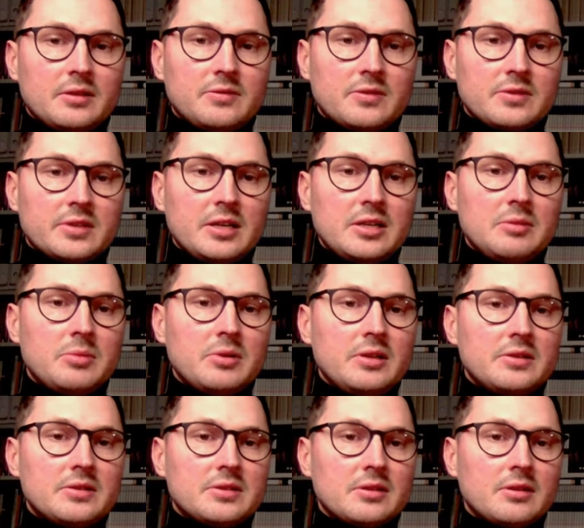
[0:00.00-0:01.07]
związani
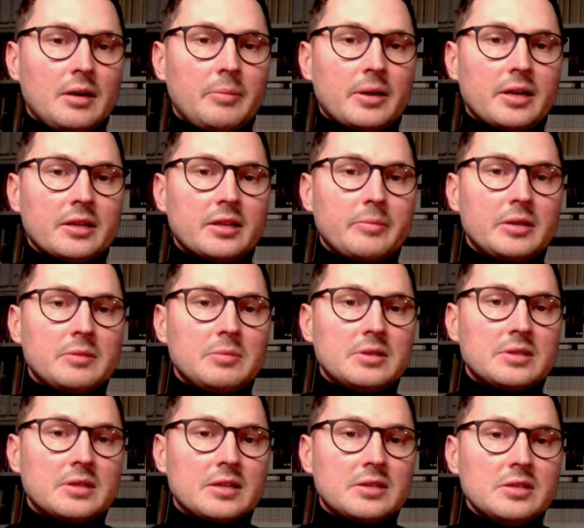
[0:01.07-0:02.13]
byli z aparatem
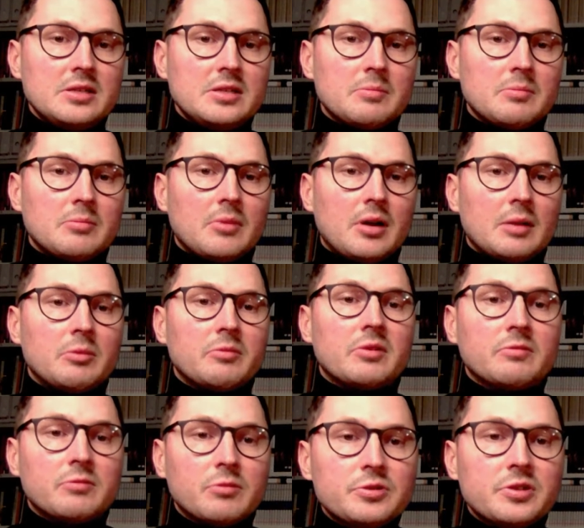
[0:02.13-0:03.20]
administracyjnym,
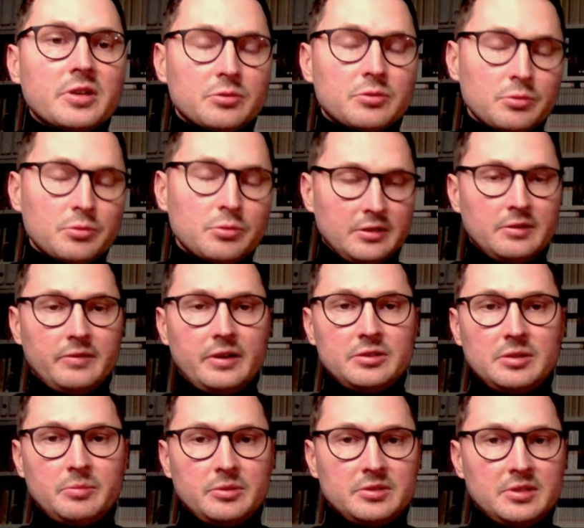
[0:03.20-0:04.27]
albowiem wówczas Łódź
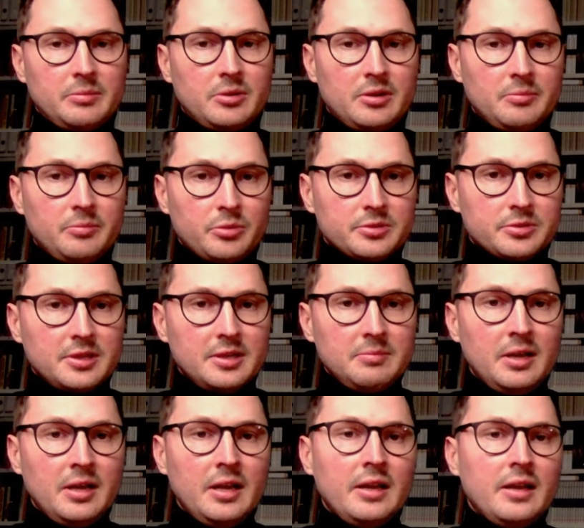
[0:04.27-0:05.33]
znajdowała się pod zaborem
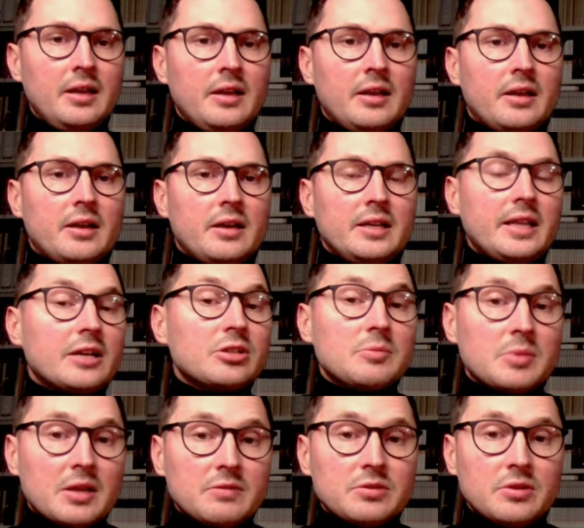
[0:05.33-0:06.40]
pruskim, i
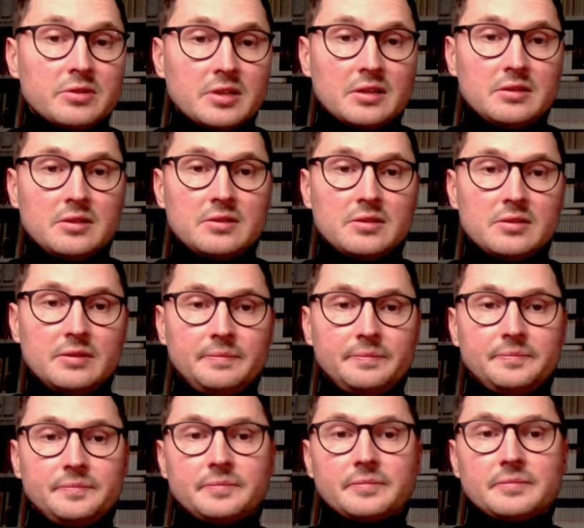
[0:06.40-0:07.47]
także pierwsi osadnicy
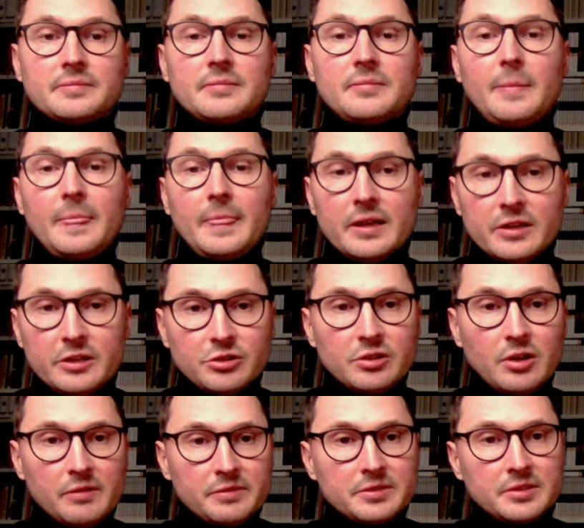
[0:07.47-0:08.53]

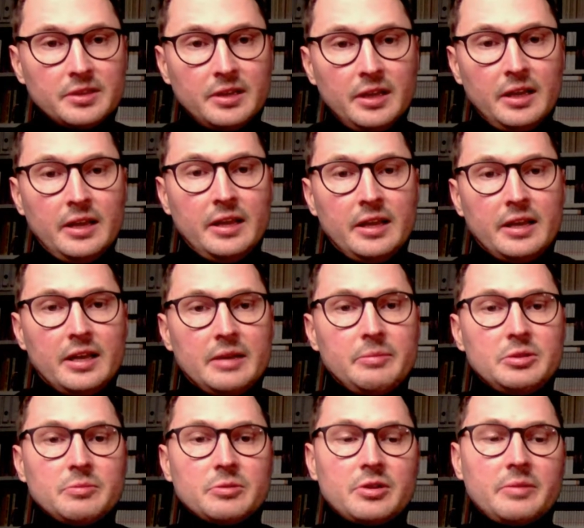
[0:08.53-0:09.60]
żydowscy.
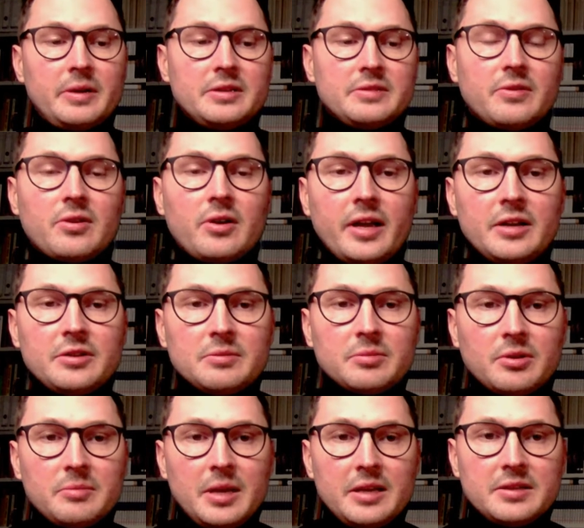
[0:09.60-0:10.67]
Być może Państwo
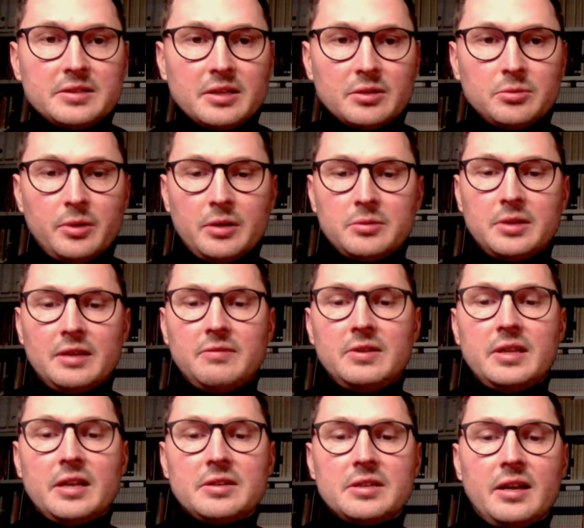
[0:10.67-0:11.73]
kojarzą to miejsce, które tutaj
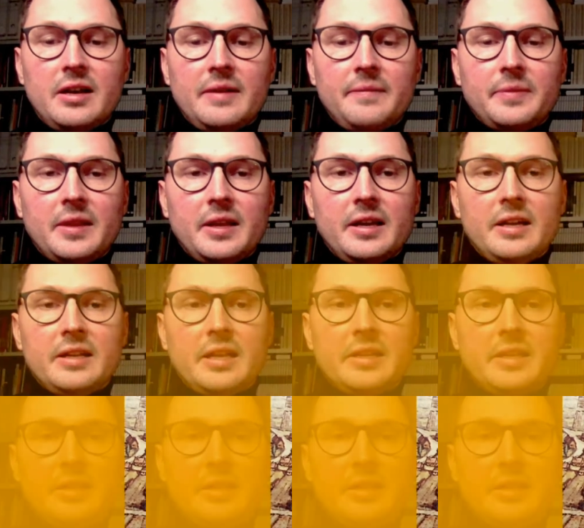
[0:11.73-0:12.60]
widać na, na